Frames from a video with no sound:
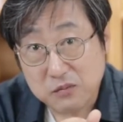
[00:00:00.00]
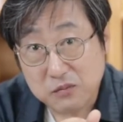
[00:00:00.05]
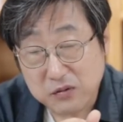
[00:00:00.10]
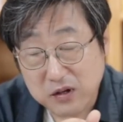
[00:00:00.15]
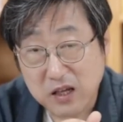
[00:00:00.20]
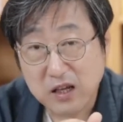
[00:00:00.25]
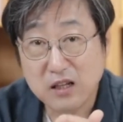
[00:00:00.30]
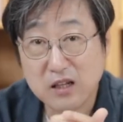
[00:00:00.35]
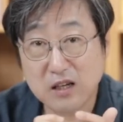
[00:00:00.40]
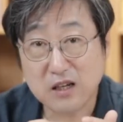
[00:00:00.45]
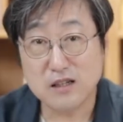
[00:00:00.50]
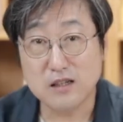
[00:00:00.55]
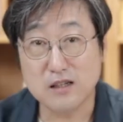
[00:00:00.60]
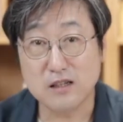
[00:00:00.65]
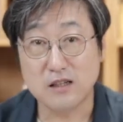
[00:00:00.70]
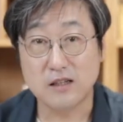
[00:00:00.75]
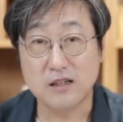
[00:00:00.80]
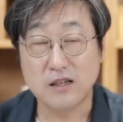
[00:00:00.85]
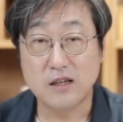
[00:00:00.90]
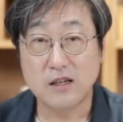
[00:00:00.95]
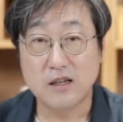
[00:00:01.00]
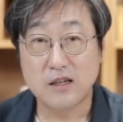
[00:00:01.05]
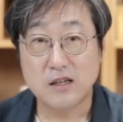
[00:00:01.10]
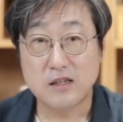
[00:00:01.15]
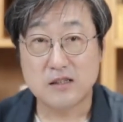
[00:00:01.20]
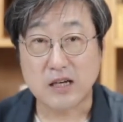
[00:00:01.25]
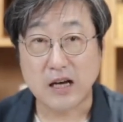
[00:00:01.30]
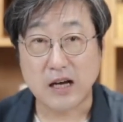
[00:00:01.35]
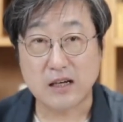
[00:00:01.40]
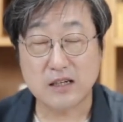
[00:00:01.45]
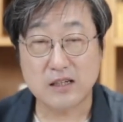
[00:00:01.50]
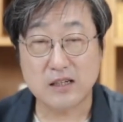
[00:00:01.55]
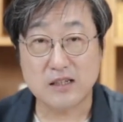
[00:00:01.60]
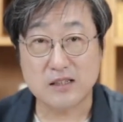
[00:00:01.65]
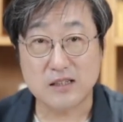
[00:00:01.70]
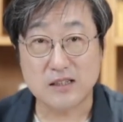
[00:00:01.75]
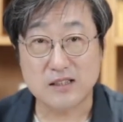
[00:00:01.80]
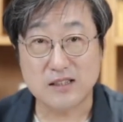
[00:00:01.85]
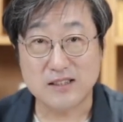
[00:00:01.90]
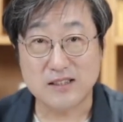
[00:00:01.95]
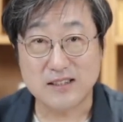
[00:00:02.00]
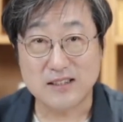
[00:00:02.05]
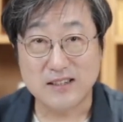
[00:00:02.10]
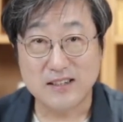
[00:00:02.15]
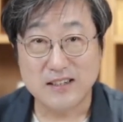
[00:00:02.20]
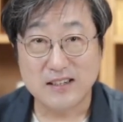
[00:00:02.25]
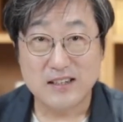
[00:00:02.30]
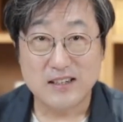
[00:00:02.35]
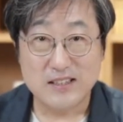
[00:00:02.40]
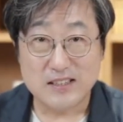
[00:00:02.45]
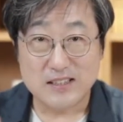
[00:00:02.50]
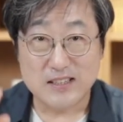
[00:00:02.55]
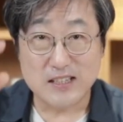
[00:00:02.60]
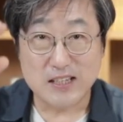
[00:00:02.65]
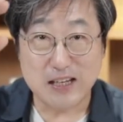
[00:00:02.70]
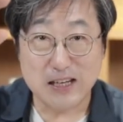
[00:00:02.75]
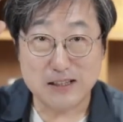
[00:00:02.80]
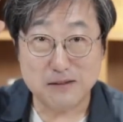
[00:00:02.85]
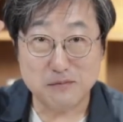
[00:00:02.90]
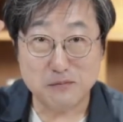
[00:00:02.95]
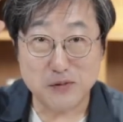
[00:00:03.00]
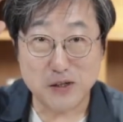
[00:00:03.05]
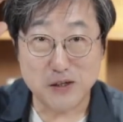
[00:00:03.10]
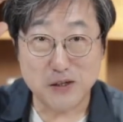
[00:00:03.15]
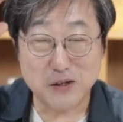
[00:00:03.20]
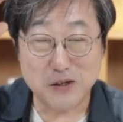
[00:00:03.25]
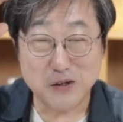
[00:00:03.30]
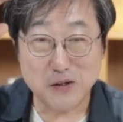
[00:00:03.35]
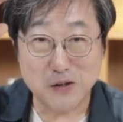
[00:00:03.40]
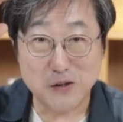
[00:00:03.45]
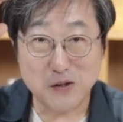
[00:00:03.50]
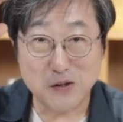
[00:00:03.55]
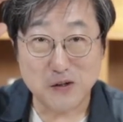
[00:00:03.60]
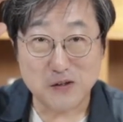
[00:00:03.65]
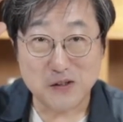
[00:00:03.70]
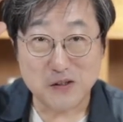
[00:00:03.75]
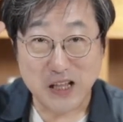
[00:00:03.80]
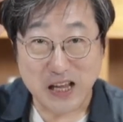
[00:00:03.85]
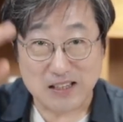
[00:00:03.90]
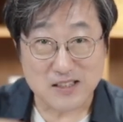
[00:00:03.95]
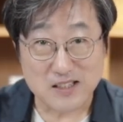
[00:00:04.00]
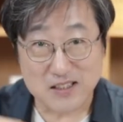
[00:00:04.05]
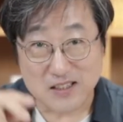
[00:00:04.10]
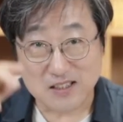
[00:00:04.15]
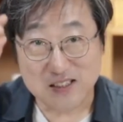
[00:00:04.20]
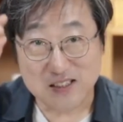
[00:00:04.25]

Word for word: 플래닝은 자기를 시간별로 태스크,